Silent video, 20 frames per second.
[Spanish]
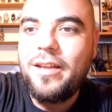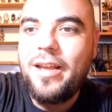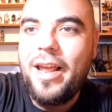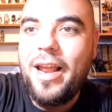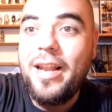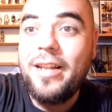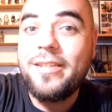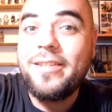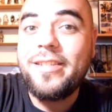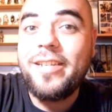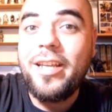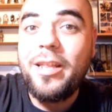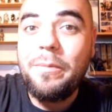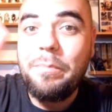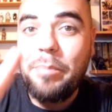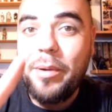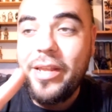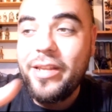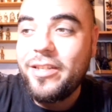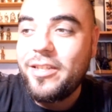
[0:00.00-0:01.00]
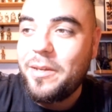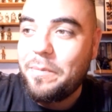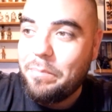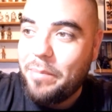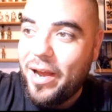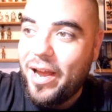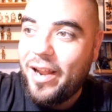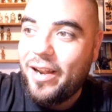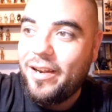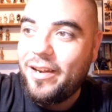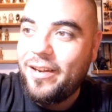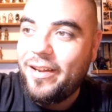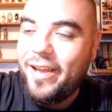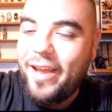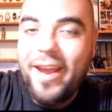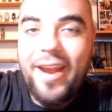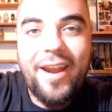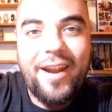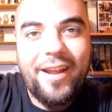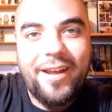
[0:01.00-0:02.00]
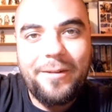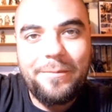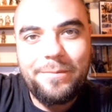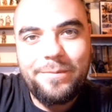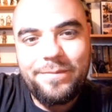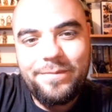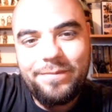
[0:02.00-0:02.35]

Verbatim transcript: el Sith principal era